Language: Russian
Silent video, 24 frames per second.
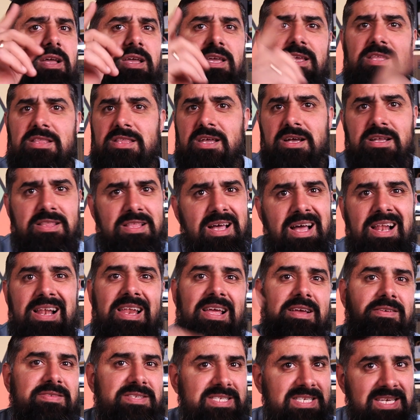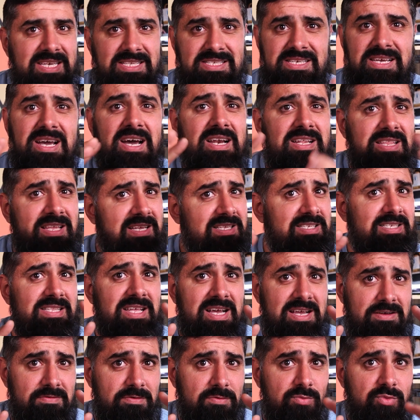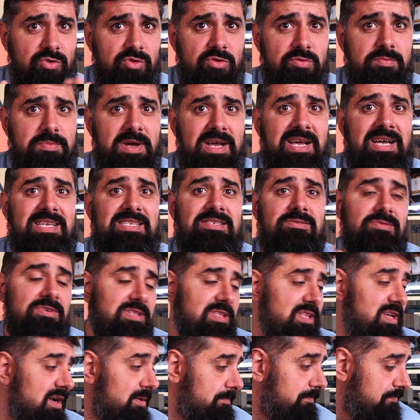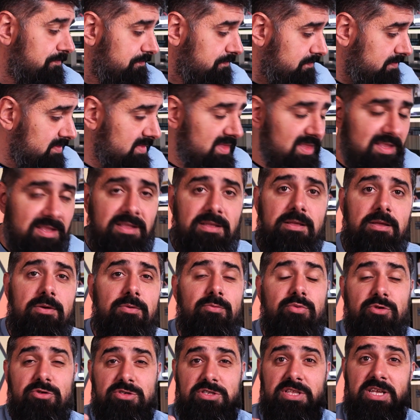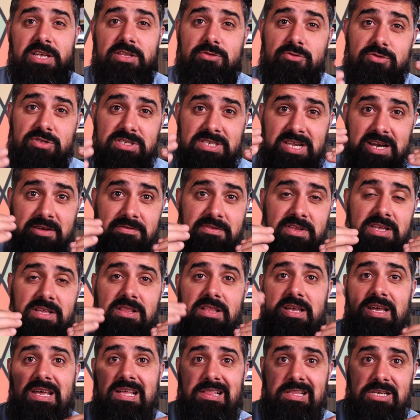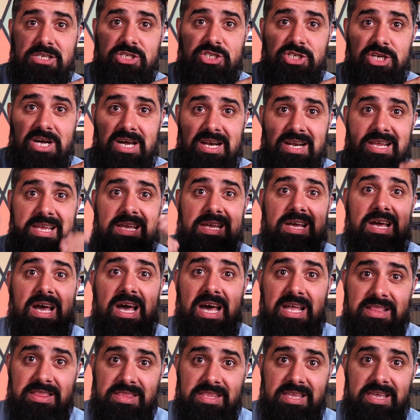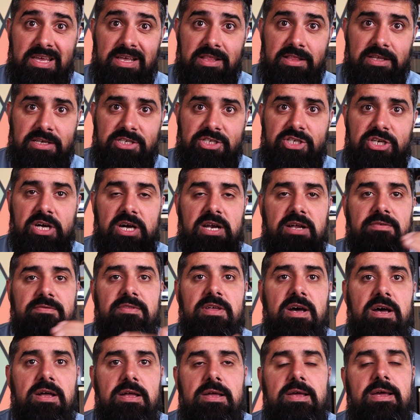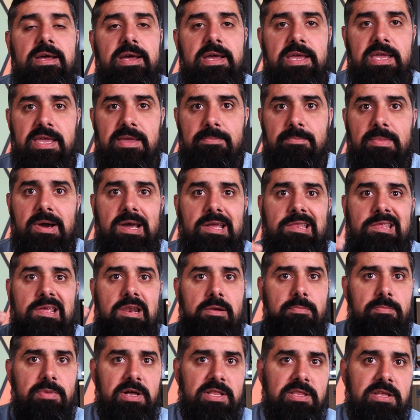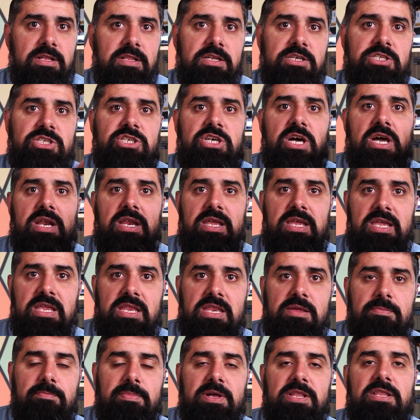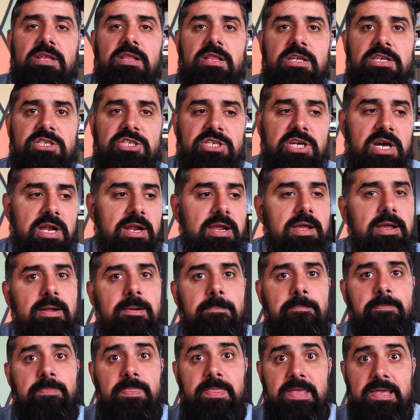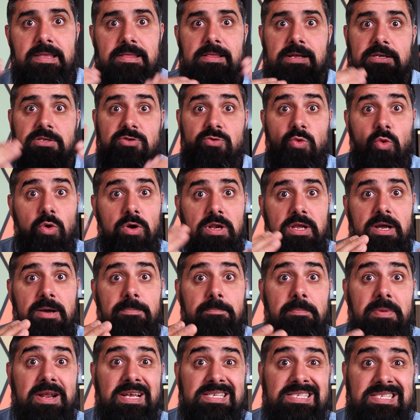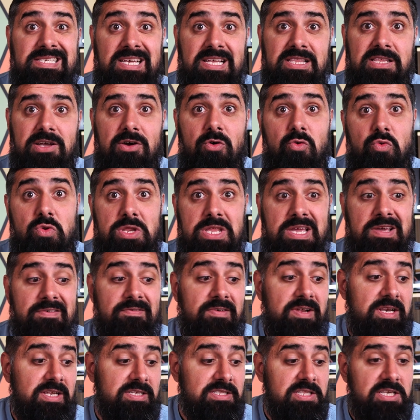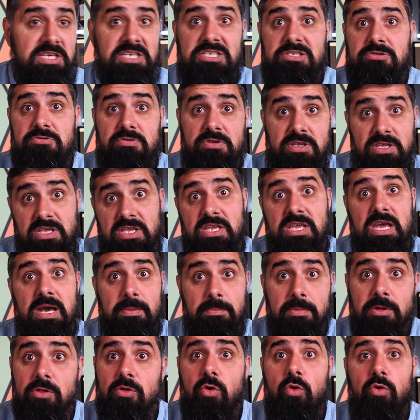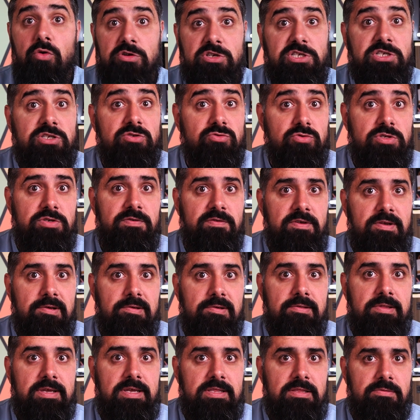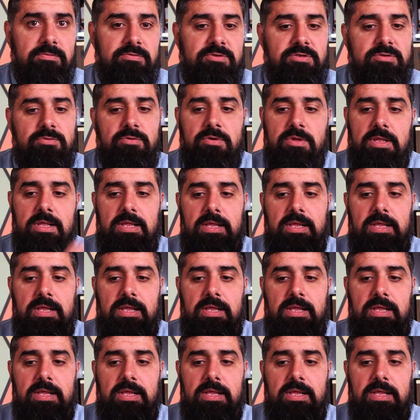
и так далее, все эти карты одинаково будут показывать, да. Просто я тут сравнил LHR от не LHR, да, и майнеры под LHR и не под LHR и насколько просадка у них в электричестве. И я был очень удивлен этому всему.